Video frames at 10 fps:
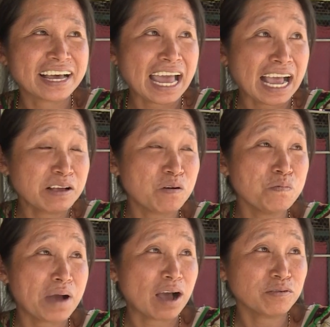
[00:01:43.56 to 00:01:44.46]
rồi ăn
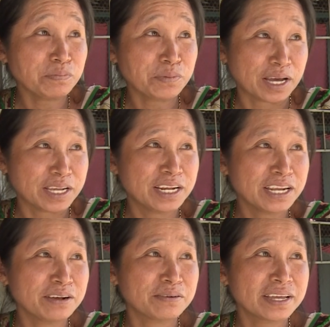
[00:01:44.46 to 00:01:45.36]
cũng mau rất kỳ
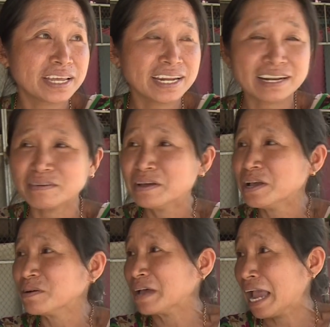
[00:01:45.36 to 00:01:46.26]
chứ không phải
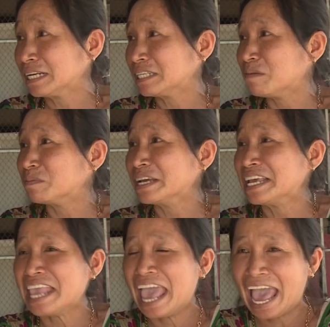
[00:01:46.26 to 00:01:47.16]
rồi ăn xong rồi tới
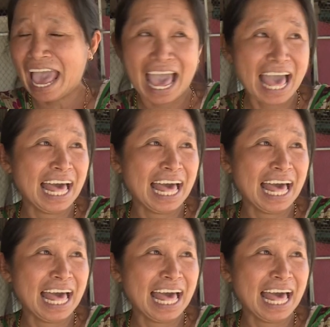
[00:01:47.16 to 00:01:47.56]
cái nhà